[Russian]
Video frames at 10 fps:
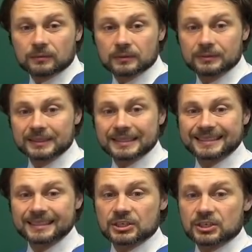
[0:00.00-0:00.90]
вот в этой
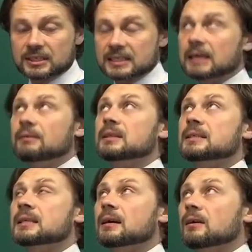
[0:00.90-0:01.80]
задачке
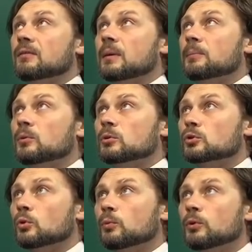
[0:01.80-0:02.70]
ставился вопрос
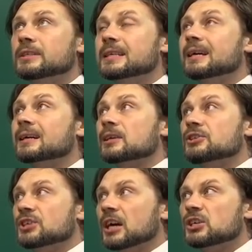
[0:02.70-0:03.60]
о поиске
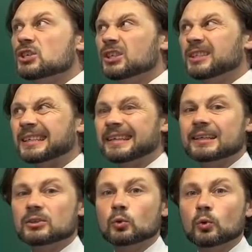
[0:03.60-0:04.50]
кратчайшей
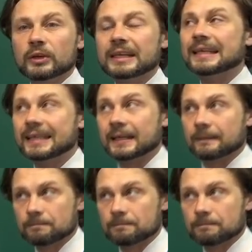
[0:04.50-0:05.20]
траектории.